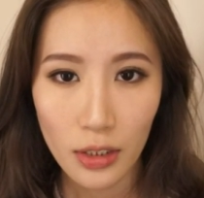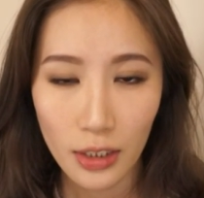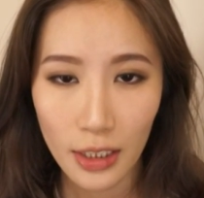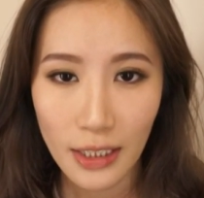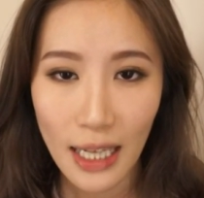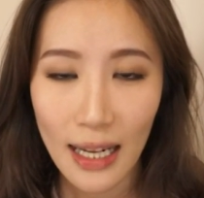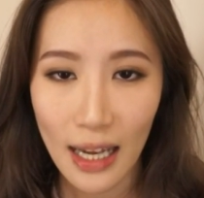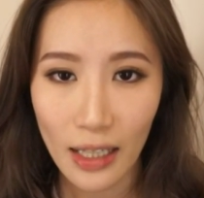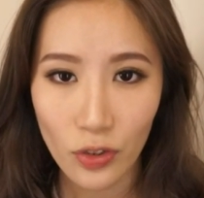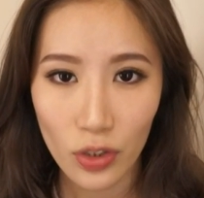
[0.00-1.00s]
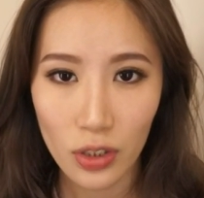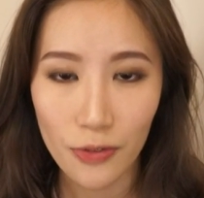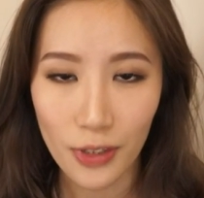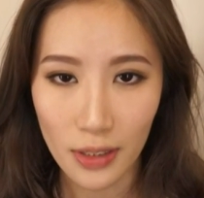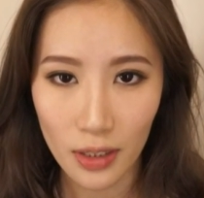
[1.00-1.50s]
接下来这支
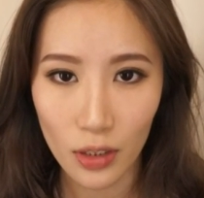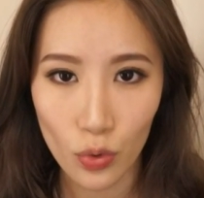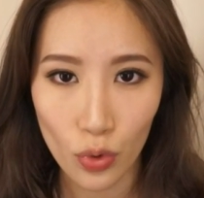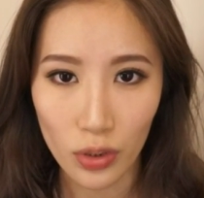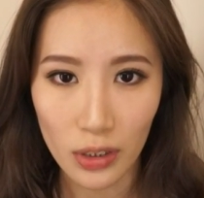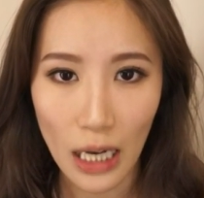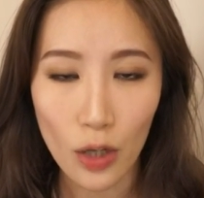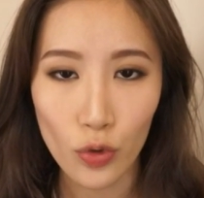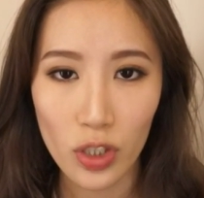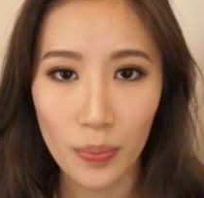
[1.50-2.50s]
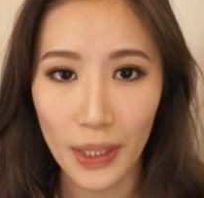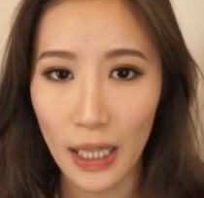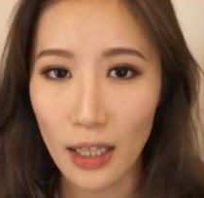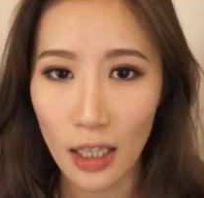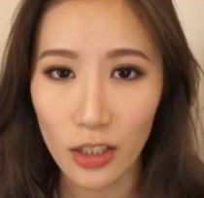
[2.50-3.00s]
粉色的唇膏是比
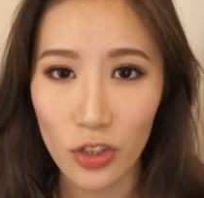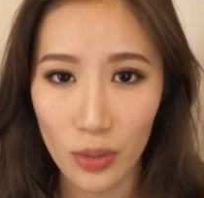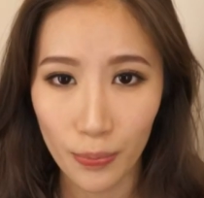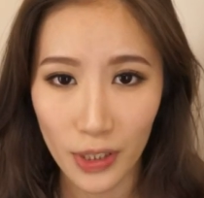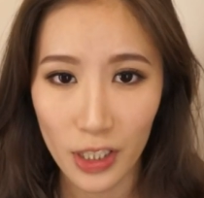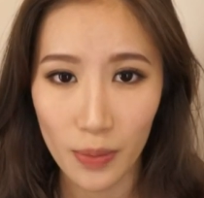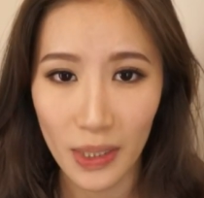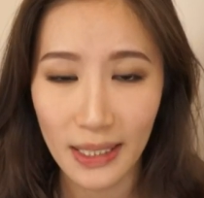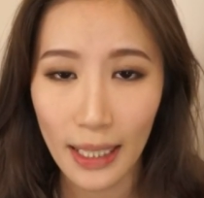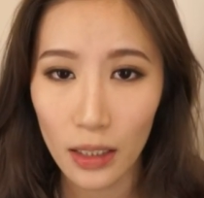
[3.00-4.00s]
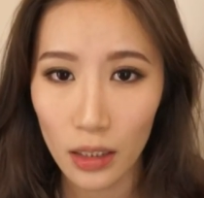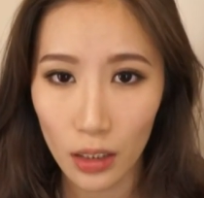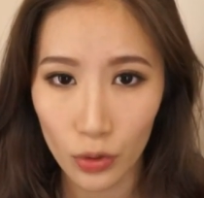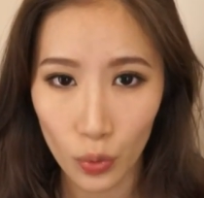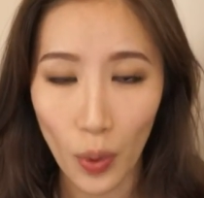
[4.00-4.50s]
刚刚那支 Please Me 再
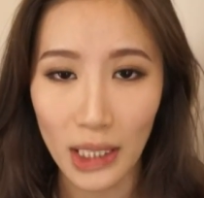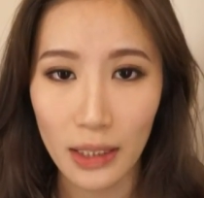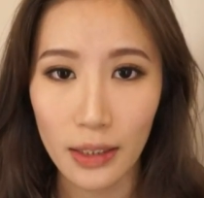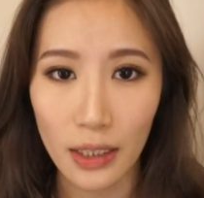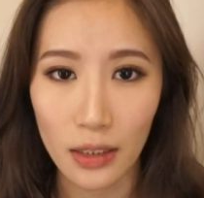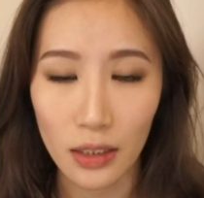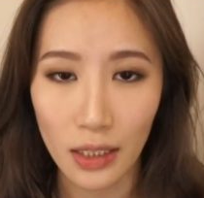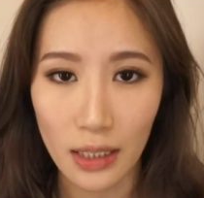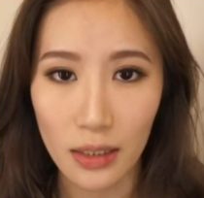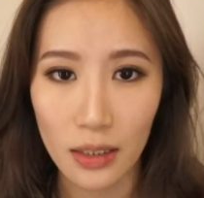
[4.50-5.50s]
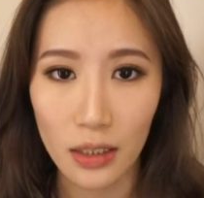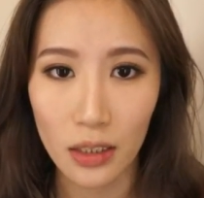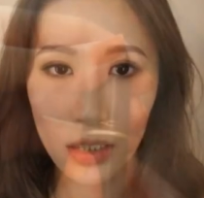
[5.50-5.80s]
更暖一点的颜色，